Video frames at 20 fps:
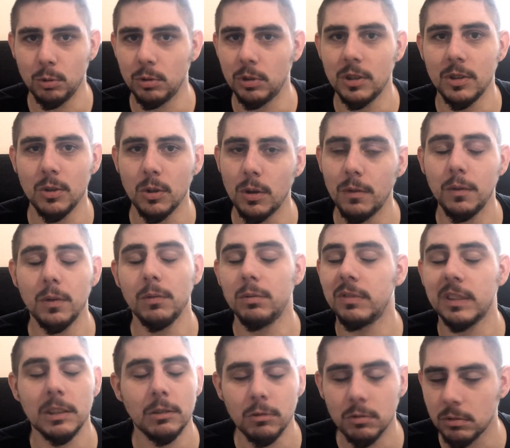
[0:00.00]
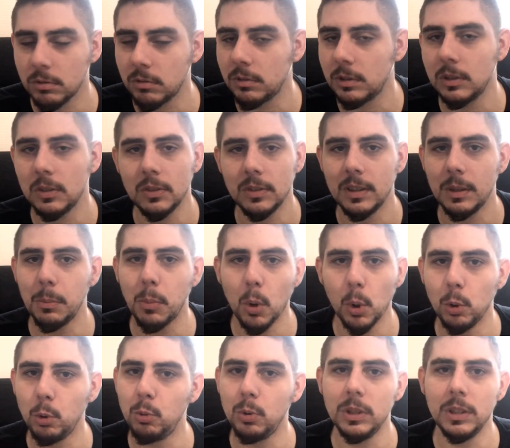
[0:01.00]
des offres, sur des,
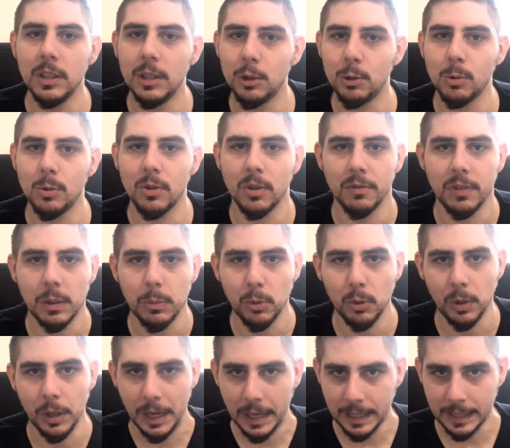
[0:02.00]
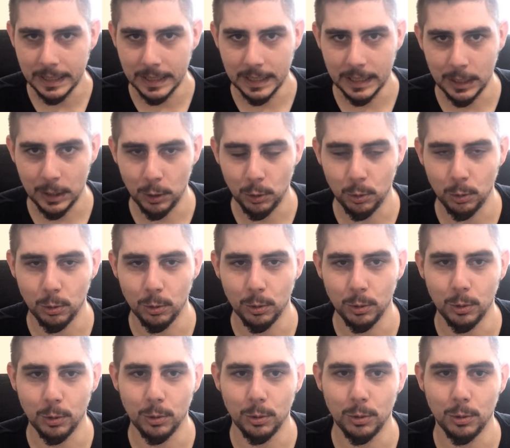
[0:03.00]
produits, des choses, enfin bon,
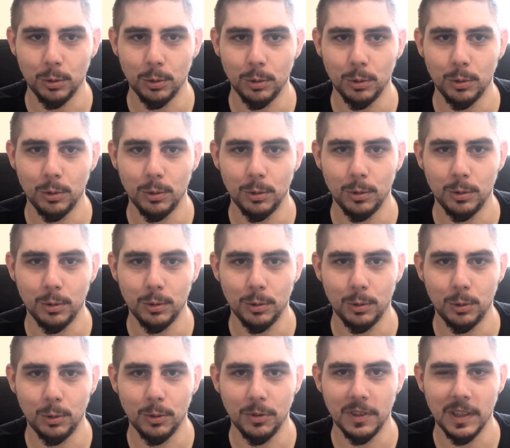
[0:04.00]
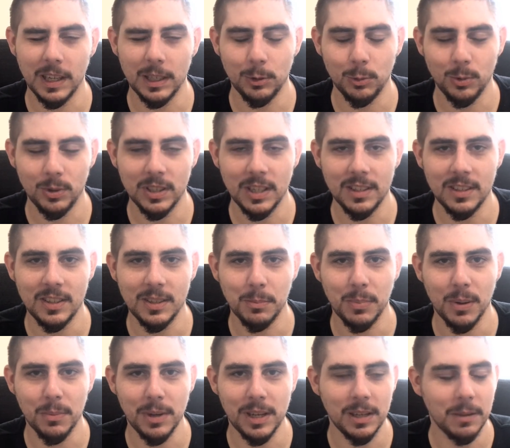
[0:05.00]
tu verras tout ça, c'est
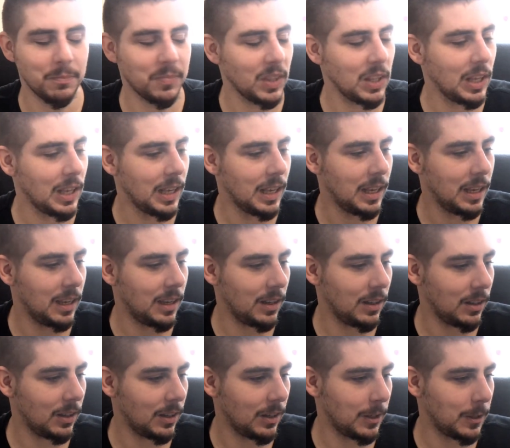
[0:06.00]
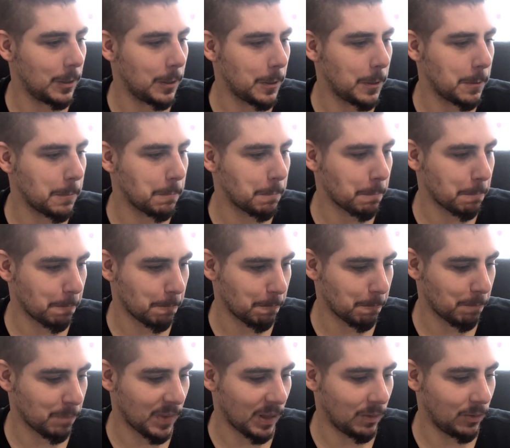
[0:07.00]
pas mal.
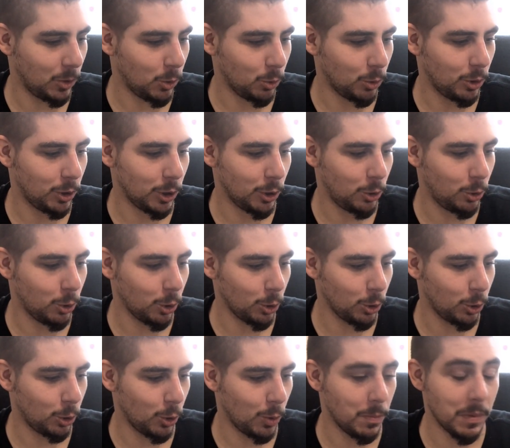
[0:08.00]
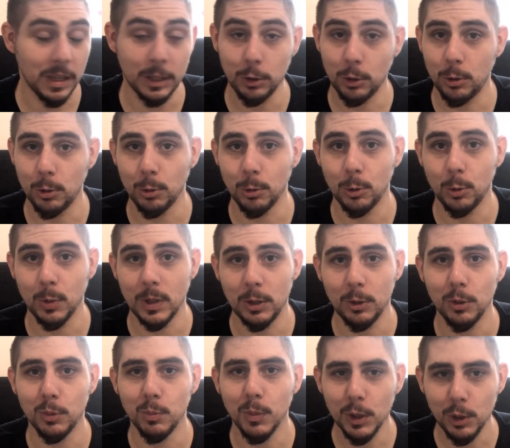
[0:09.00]
Euh, donc sur ce, ben, je te
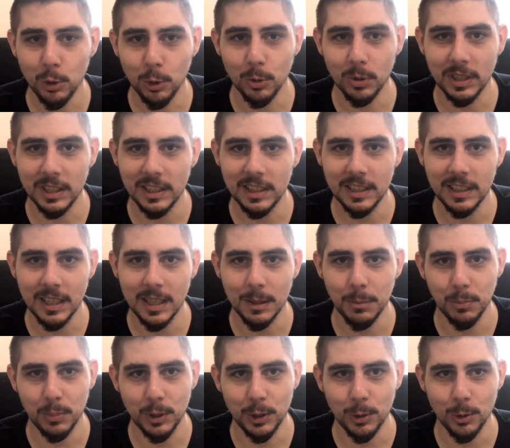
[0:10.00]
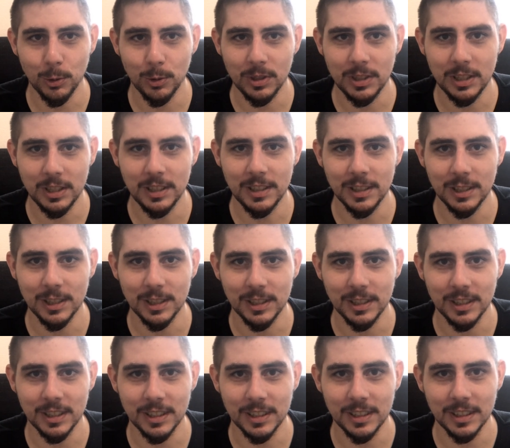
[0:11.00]
souhaite une bonne journée et puis je te dis euh,
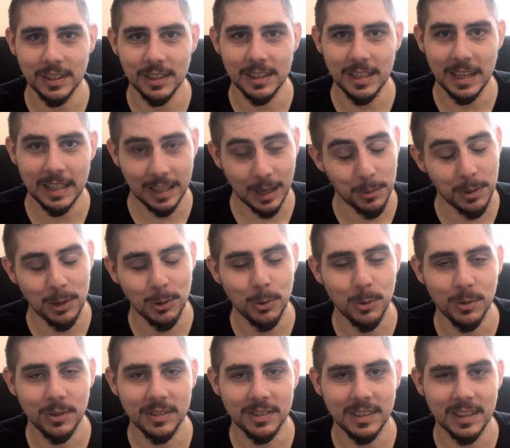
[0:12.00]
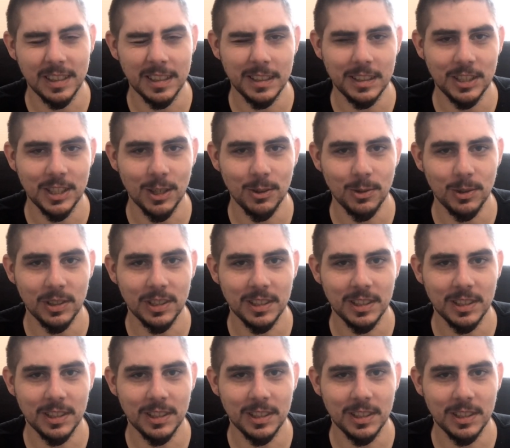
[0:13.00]
à très bientôt. Allez, ciao